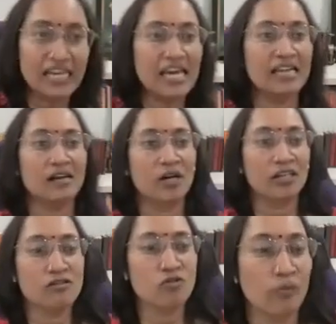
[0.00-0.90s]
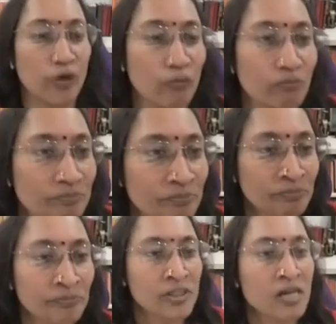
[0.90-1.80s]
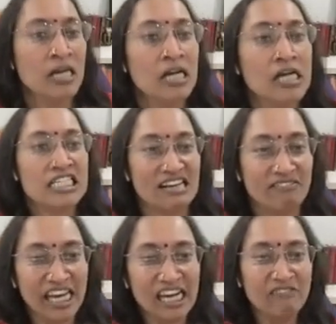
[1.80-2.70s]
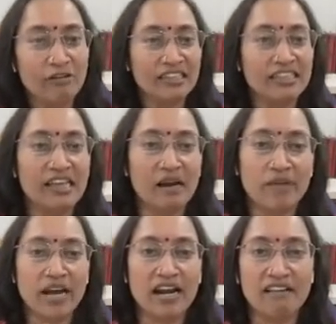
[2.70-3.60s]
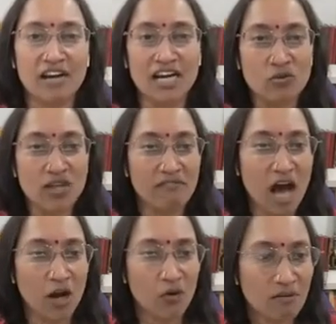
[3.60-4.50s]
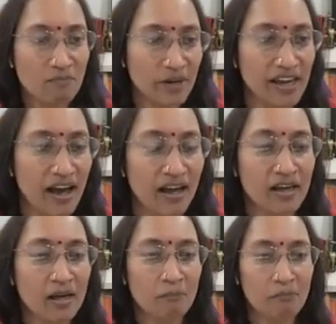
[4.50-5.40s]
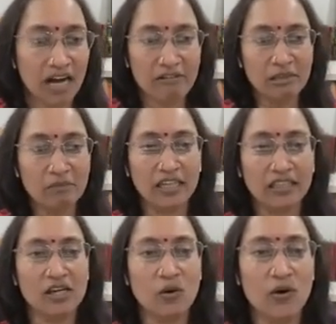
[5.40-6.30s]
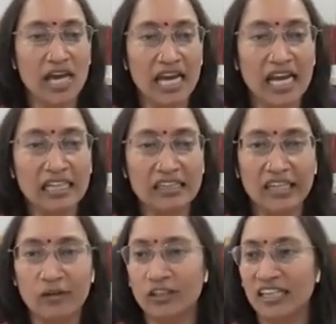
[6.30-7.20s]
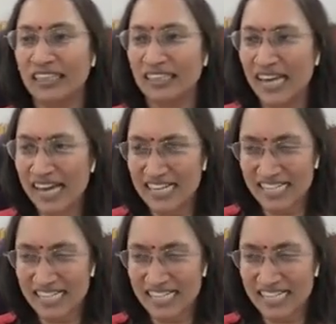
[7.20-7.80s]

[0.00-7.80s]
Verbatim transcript: அதுக்கேத்த மாதிரிதான் சொல்ல முடியும் சவை நிவத்தி தர்மேண வாசுதேவ அனுகம்பையா பகவத் பக்தி யோகேன திரோதத்தே